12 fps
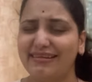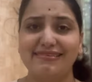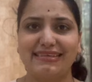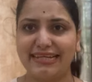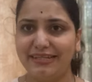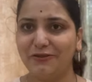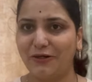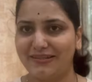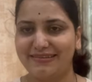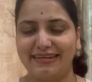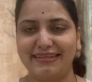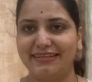सेकेंड कॉट
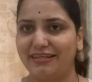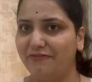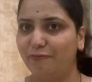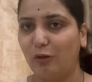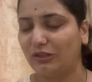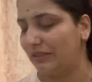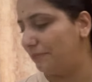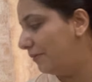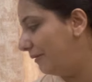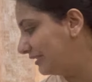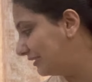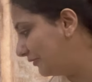सेट की तरफ बहुत लंबा
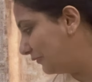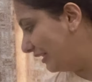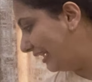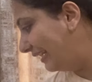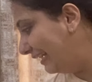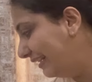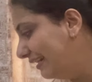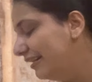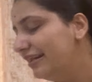भाषण हो गया ये